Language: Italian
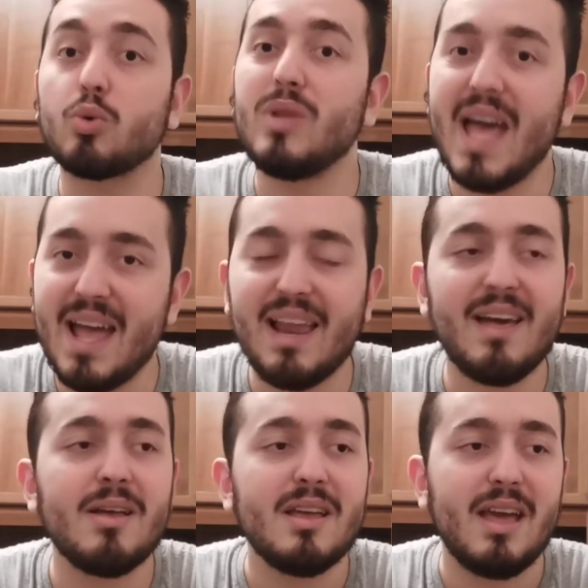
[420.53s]

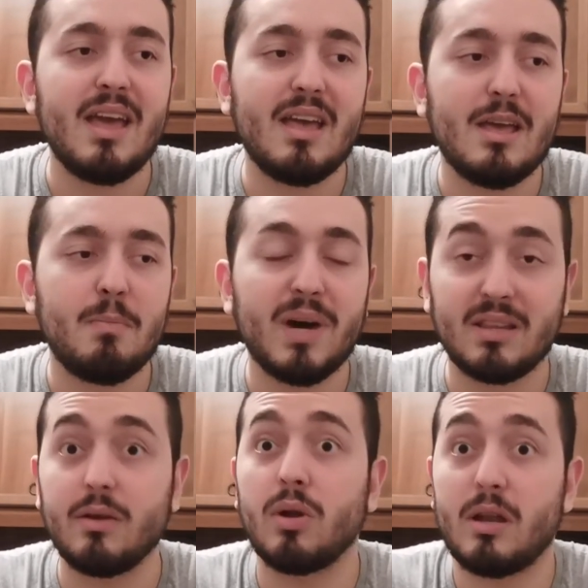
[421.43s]
crudele e
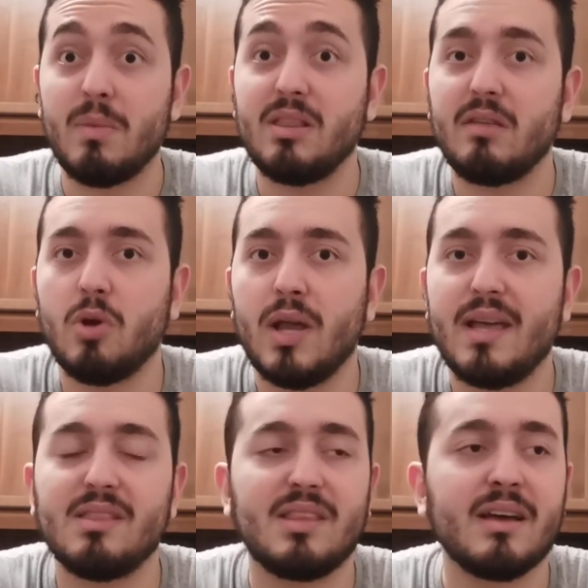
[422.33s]
particolarmente
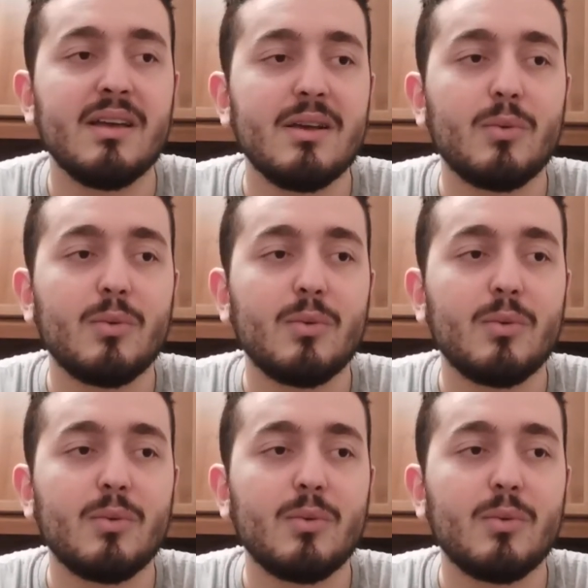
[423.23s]
violenta.